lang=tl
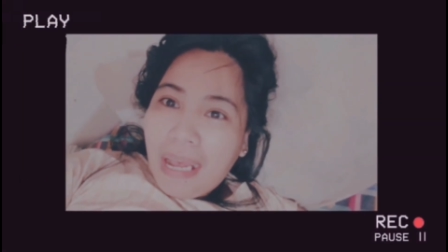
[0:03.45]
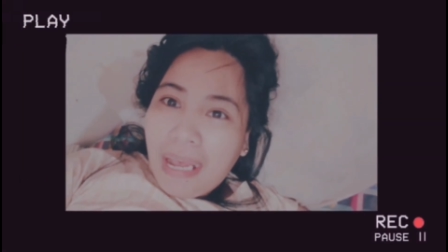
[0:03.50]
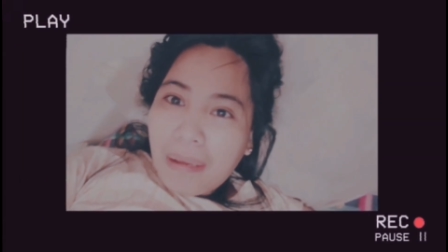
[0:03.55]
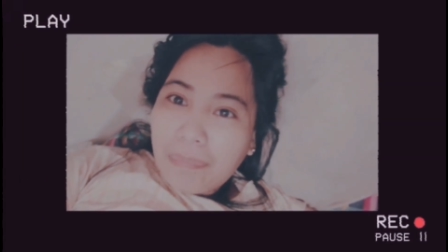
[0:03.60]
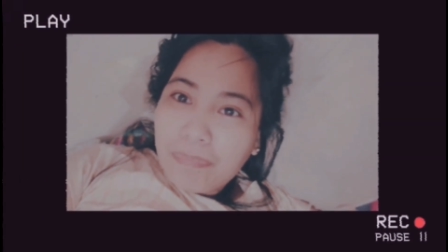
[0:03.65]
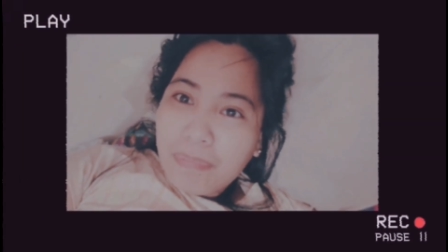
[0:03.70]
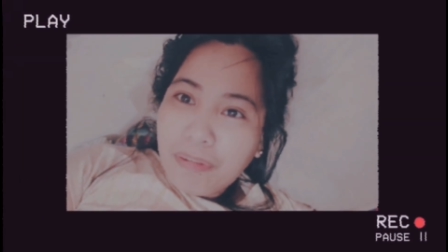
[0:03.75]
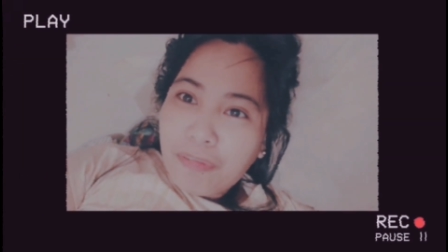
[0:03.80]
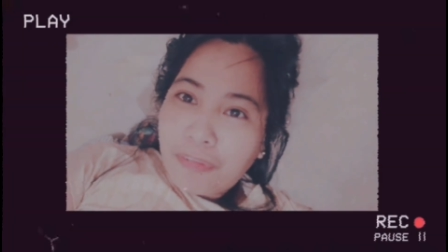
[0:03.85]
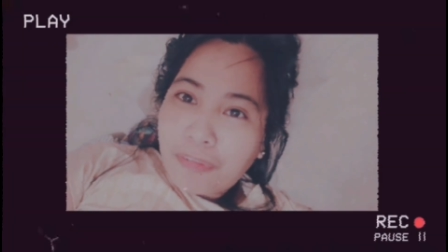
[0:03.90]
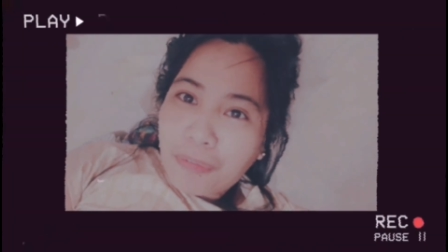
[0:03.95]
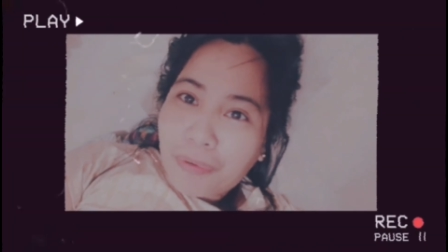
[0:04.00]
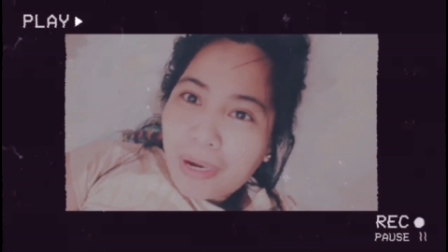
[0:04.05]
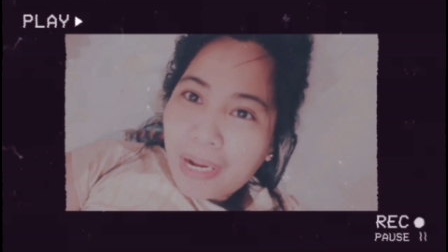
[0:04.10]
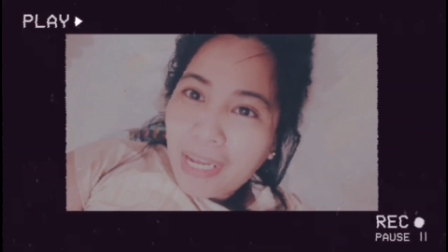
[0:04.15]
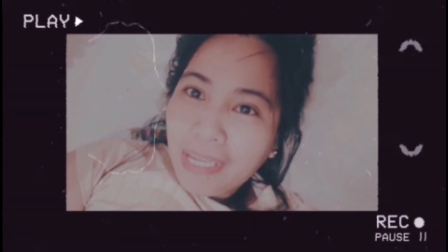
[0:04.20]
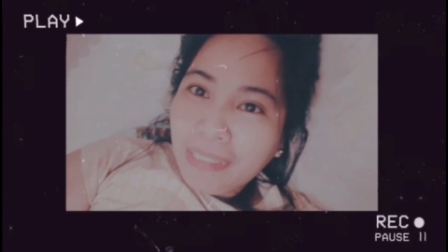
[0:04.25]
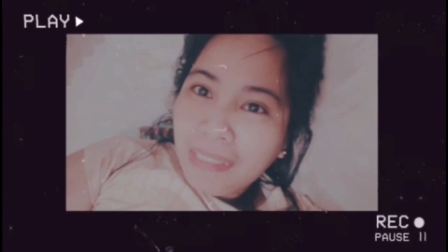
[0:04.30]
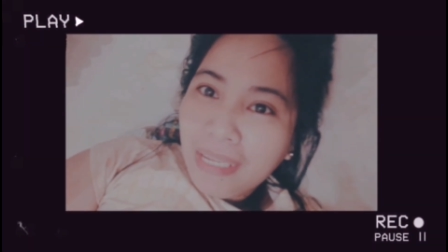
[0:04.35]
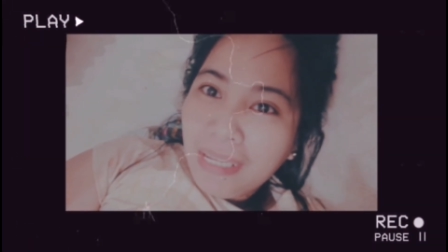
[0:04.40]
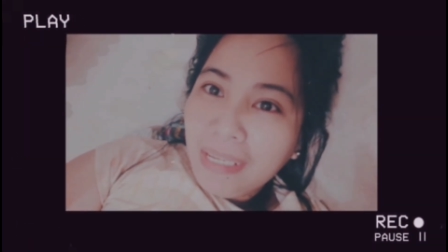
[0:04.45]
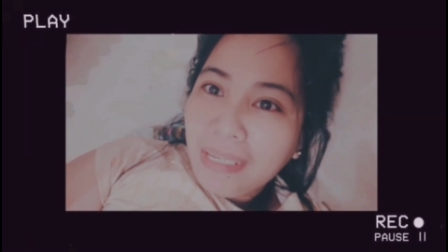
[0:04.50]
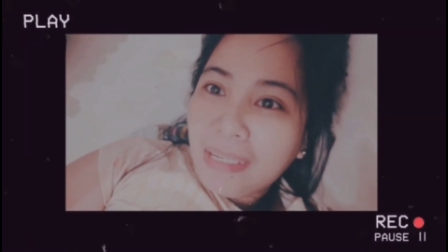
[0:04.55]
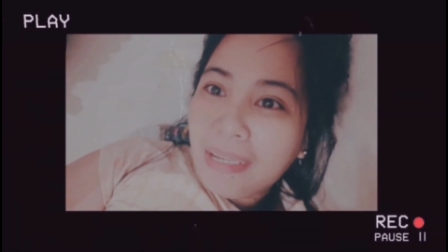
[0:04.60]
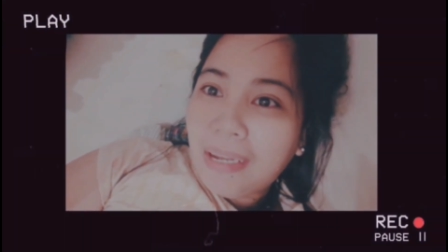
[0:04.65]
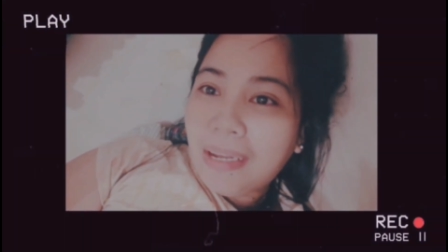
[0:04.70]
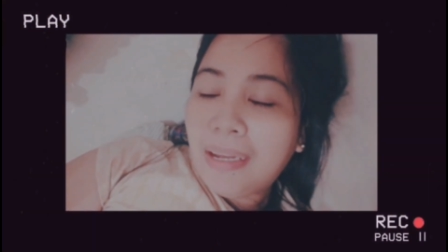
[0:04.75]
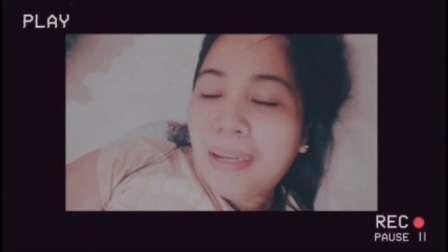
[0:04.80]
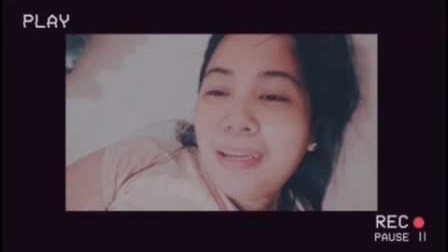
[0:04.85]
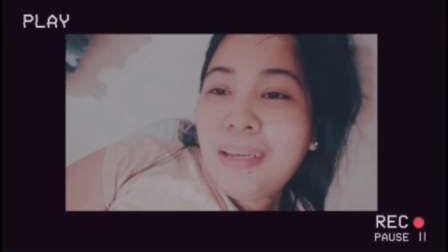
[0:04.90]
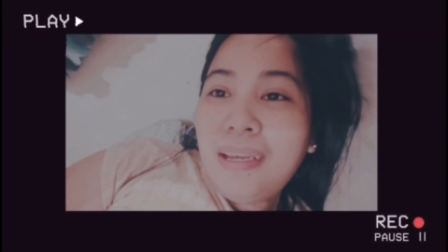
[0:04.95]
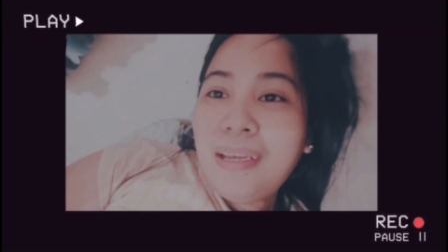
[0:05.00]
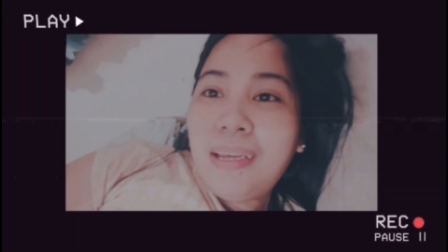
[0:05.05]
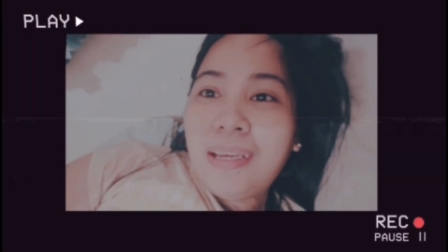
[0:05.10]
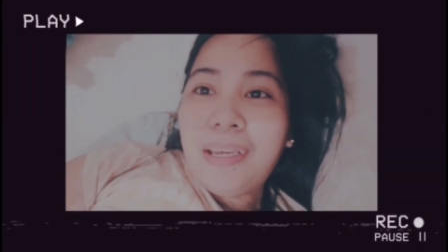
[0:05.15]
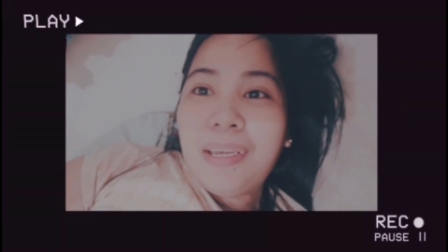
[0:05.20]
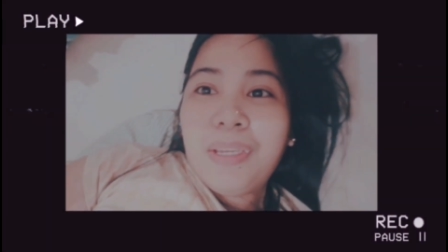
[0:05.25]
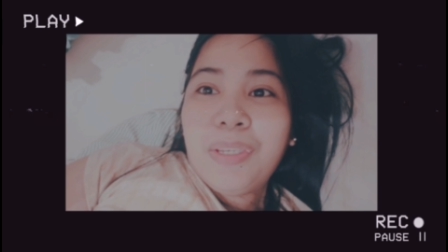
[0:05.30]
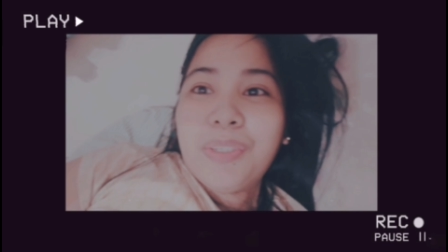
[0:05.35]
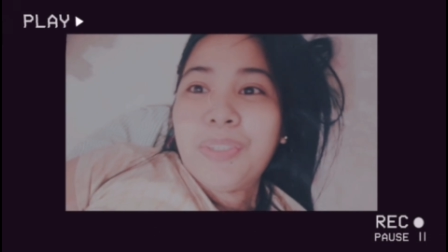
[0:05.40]
Happy Friday
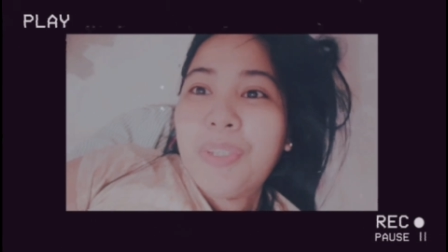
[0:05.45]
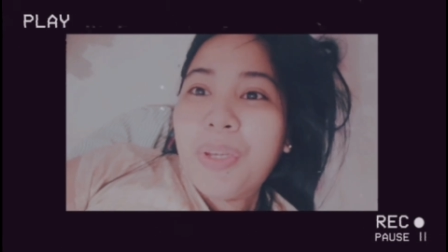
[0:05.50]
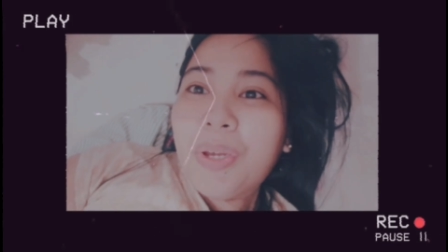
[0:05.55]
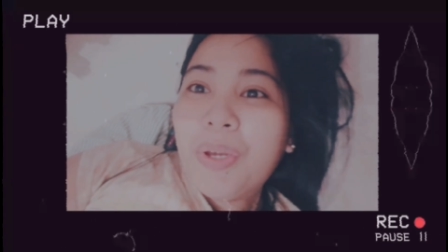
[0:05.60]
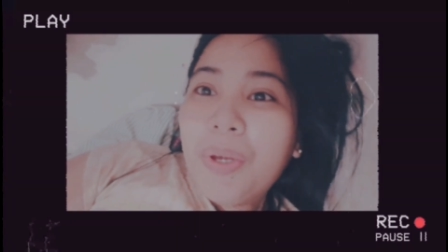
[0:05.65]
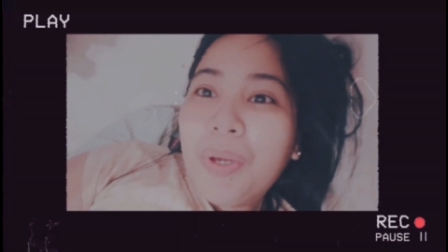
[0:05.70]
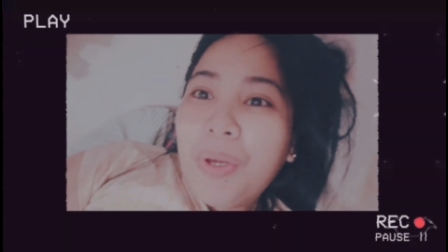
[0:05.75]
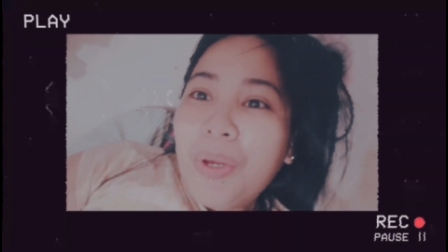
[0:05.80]
guys.